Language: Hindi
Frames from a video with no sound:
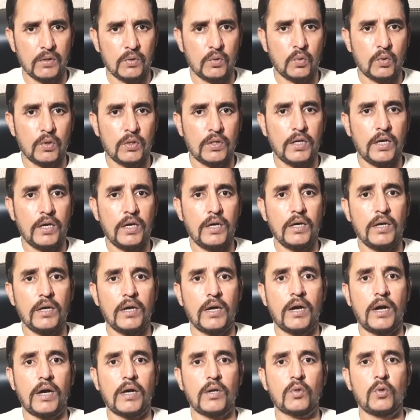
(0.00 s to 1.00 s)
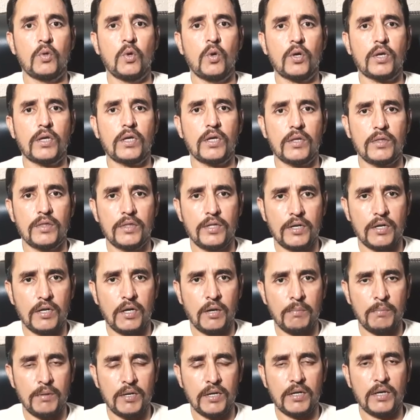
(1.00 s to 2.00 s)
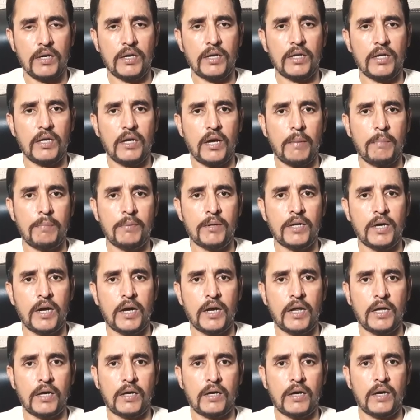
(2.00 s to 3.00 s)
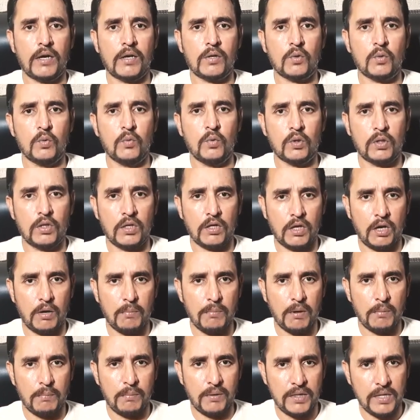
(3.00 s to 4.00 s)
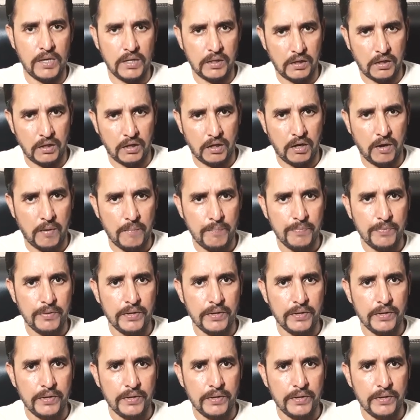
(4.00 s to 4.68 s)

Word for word: तो ये हर दौर के अंदर अमेरिका ने अपनी आलाकार क़वतें यहाँ पर पैदा की